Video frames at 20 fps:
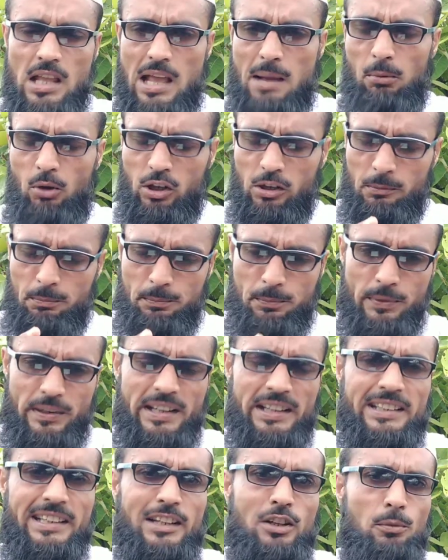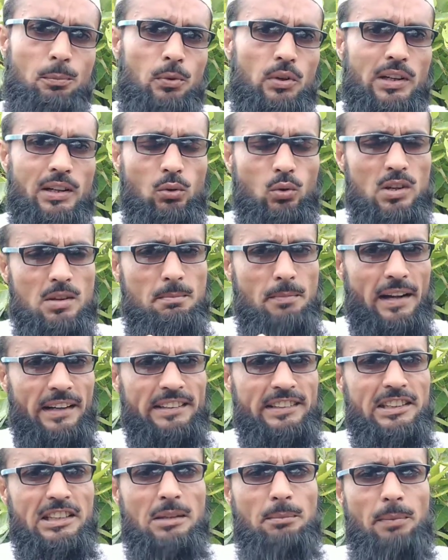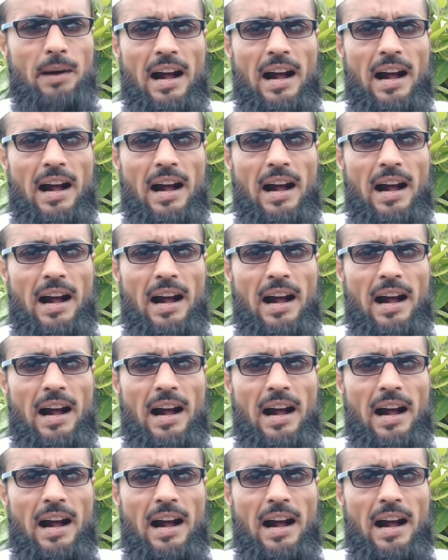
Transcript: এবং প্রেকের উপরে ওই মাটির